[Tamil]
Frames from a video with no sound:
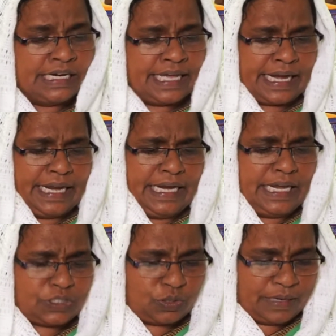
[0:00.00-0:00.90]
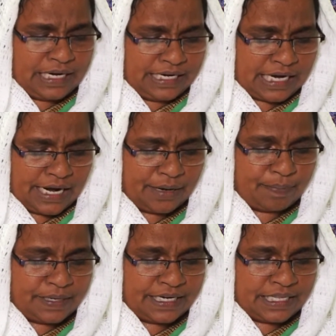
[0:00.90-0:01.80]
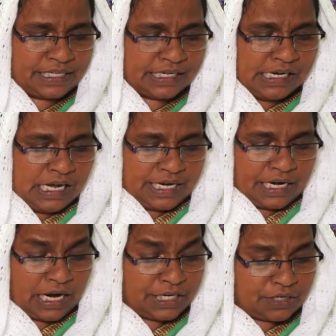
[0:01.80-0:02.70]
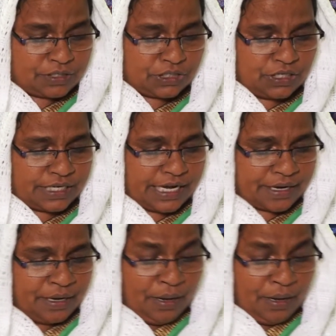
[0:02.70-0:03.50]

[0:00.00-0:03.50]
நிறைய சுமைகளில் காணப்படுகிறது ஆனால் ஆண்டோர் சொல்கிறார்